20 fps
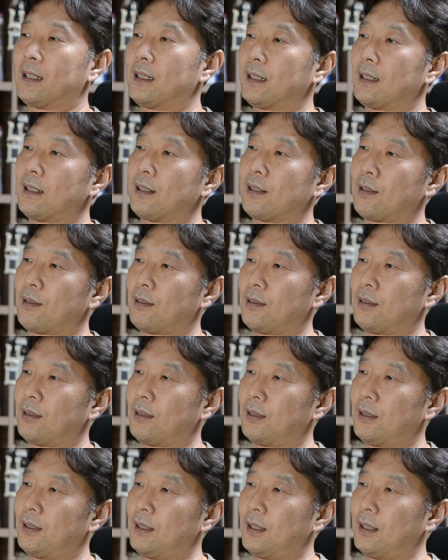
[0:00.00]
그래서
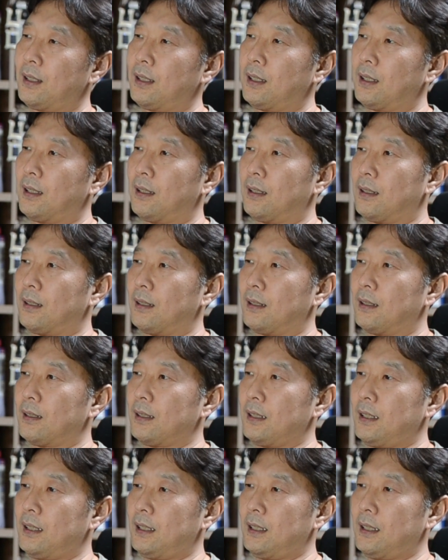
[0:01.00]
어,
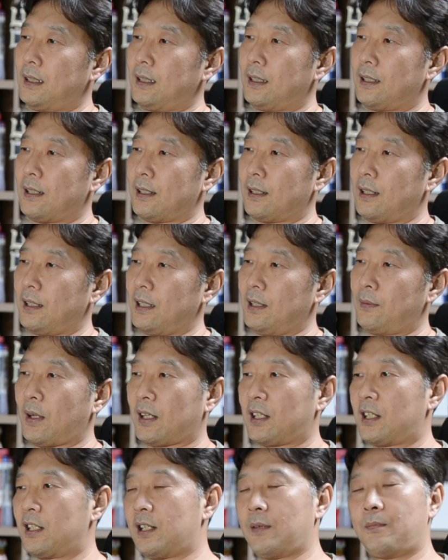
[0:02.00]
이 이제
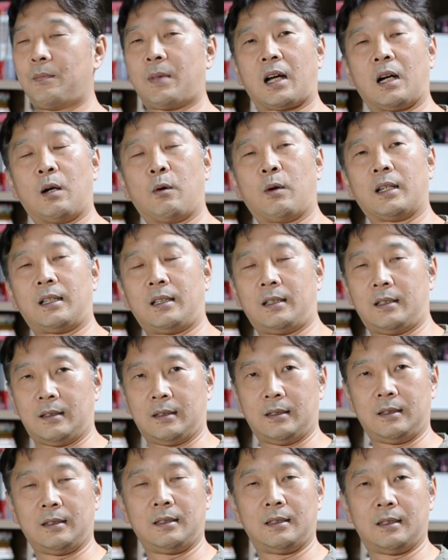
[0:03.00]
270메가와트
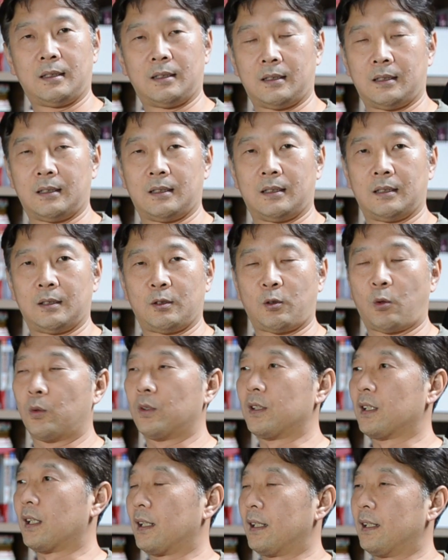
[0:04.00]
어,
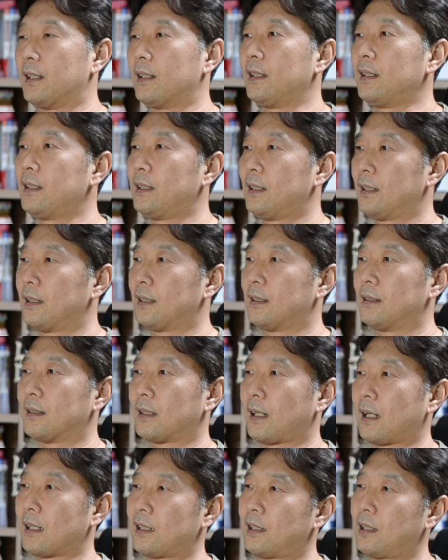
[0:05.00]
용량의 어,
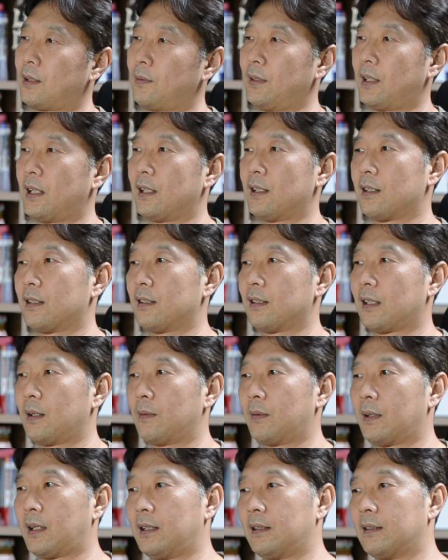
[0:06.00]
가스 터빈 엔진을
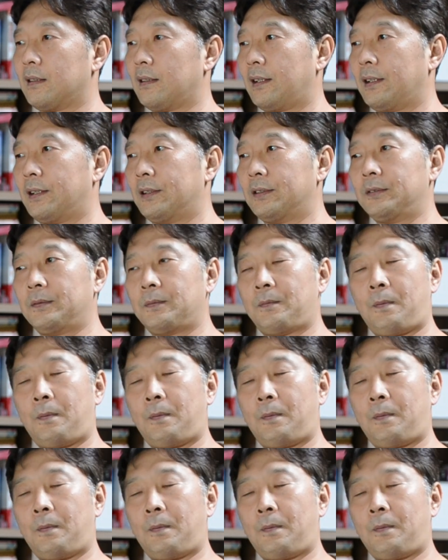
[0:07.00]
개발했는데요.